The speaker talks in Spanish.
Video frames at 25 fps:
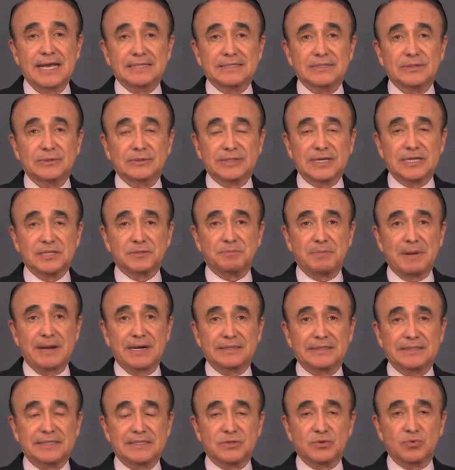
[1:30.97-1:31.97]
hacia otras
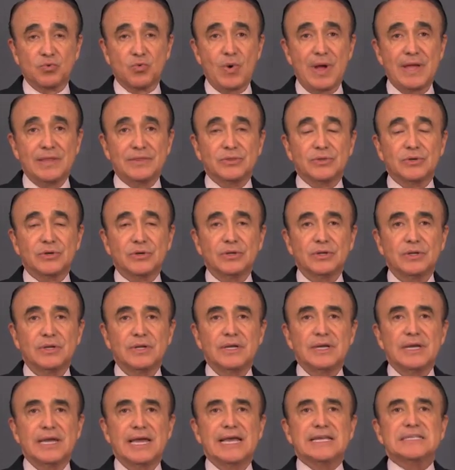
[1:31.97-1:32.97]
partes cuando
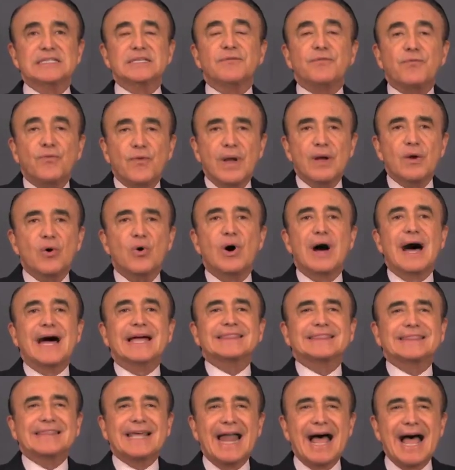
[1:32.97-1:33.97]
ese fuego
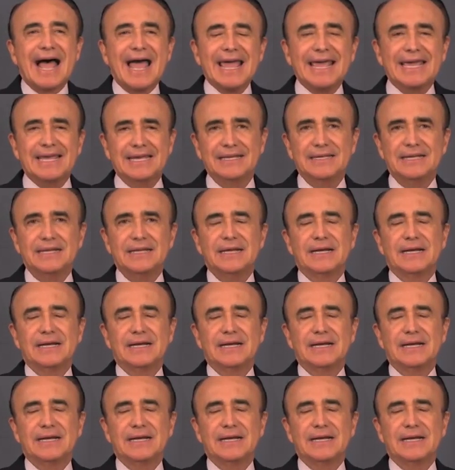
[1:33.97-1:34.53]
atrae